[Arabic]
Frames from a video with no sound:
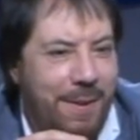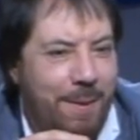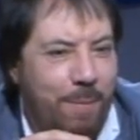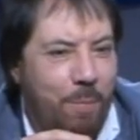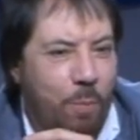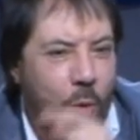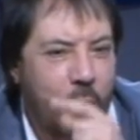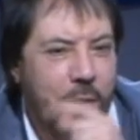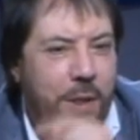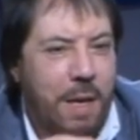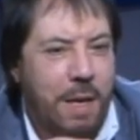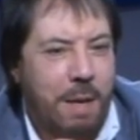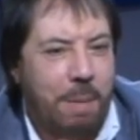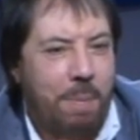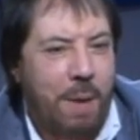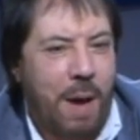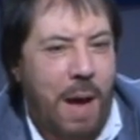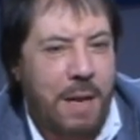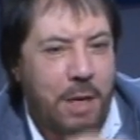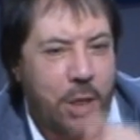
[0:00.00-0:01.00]
مو يطيب
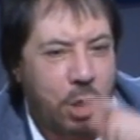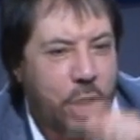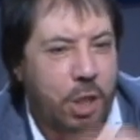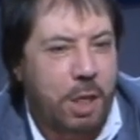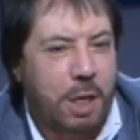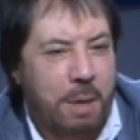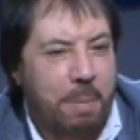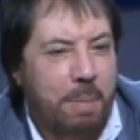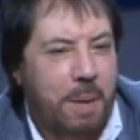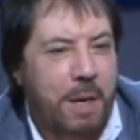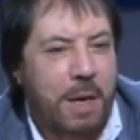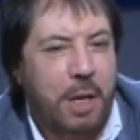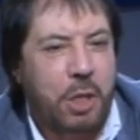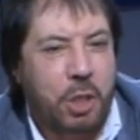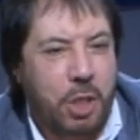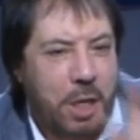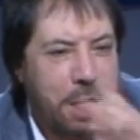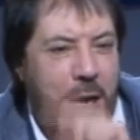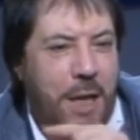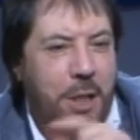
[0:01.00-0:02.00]
اللي يشتري مرة
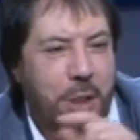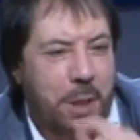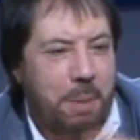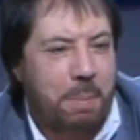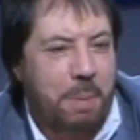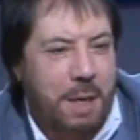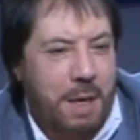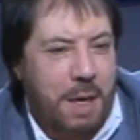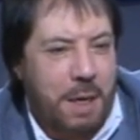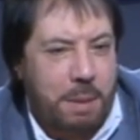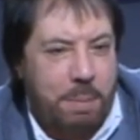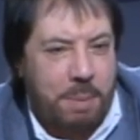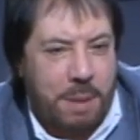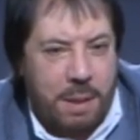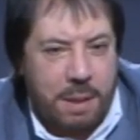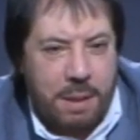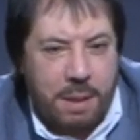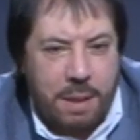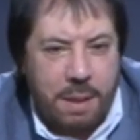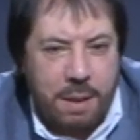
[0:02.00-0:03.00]
يشتري عشر مرات من
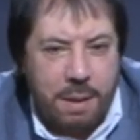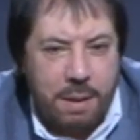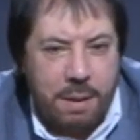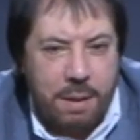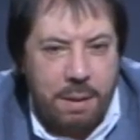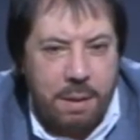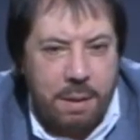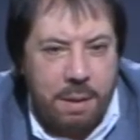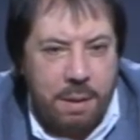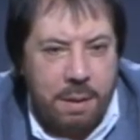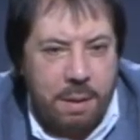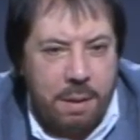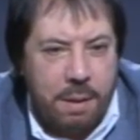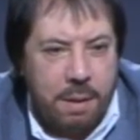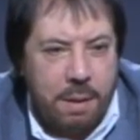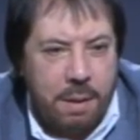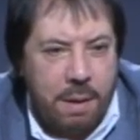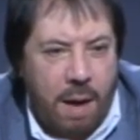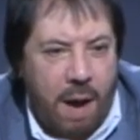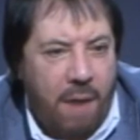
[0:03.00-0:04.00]
عنده
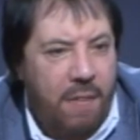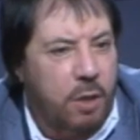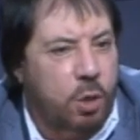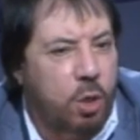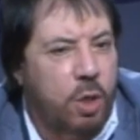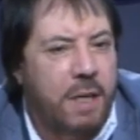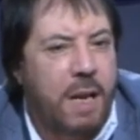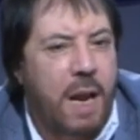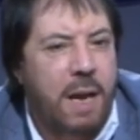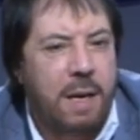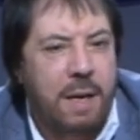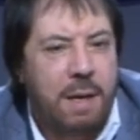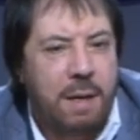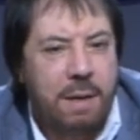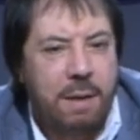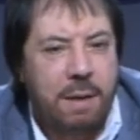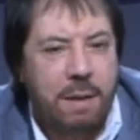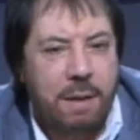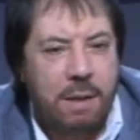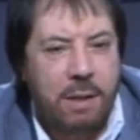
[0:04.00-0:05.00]
هذا شو يدلل
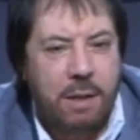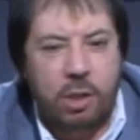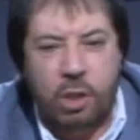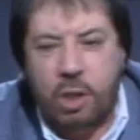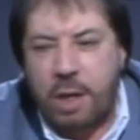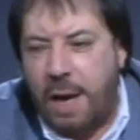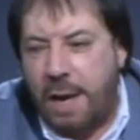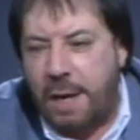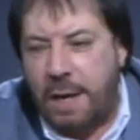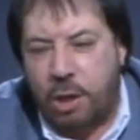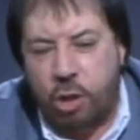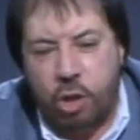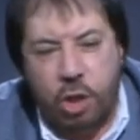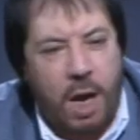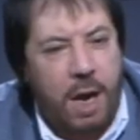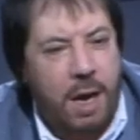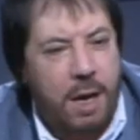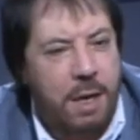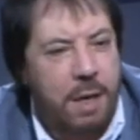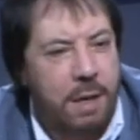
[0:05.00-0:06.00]
يطلع لك
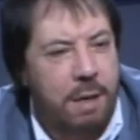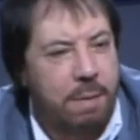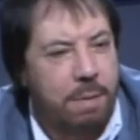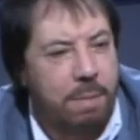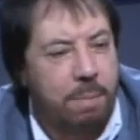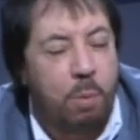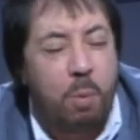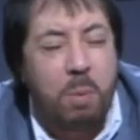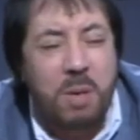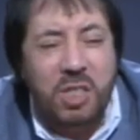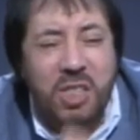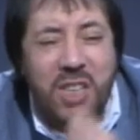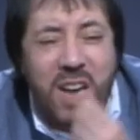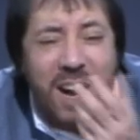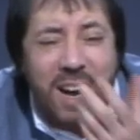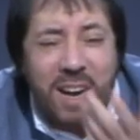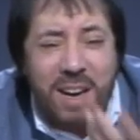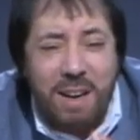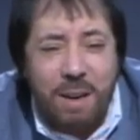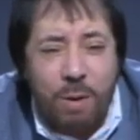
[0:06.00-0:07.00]
جاهل مو بس
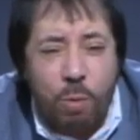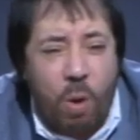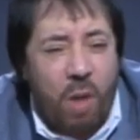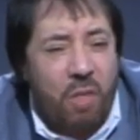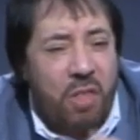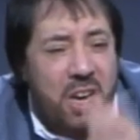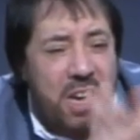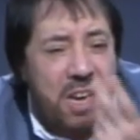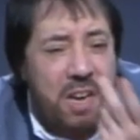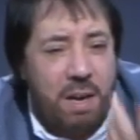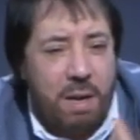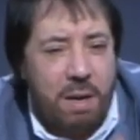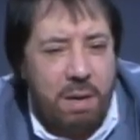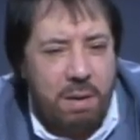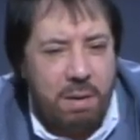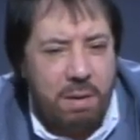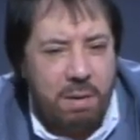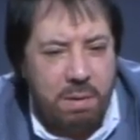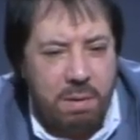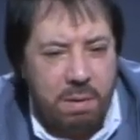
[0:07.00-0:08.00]
جاهل وضيع
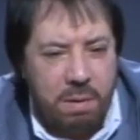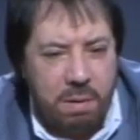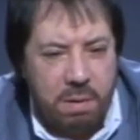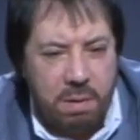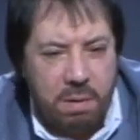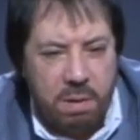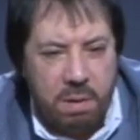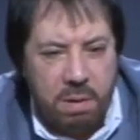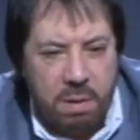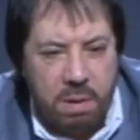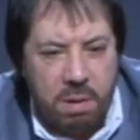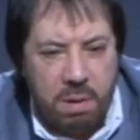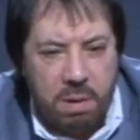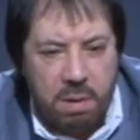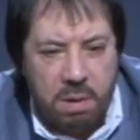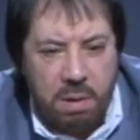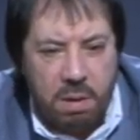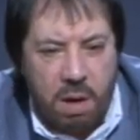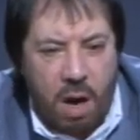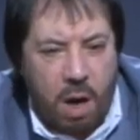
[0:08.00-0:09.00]

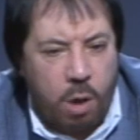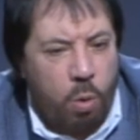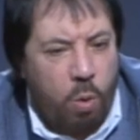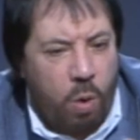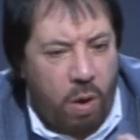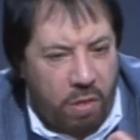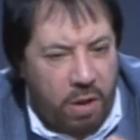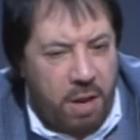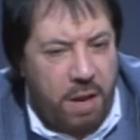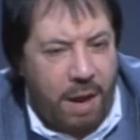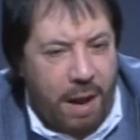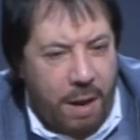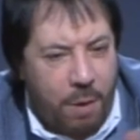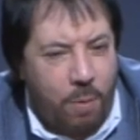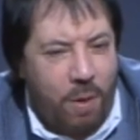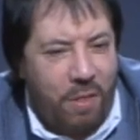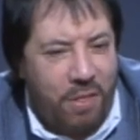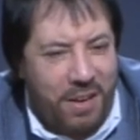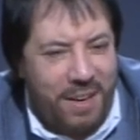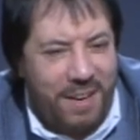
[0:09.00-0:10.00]
اكو وضيع عن
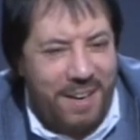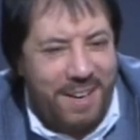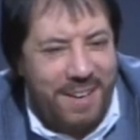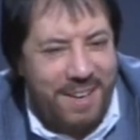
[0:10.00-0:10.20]
وضيع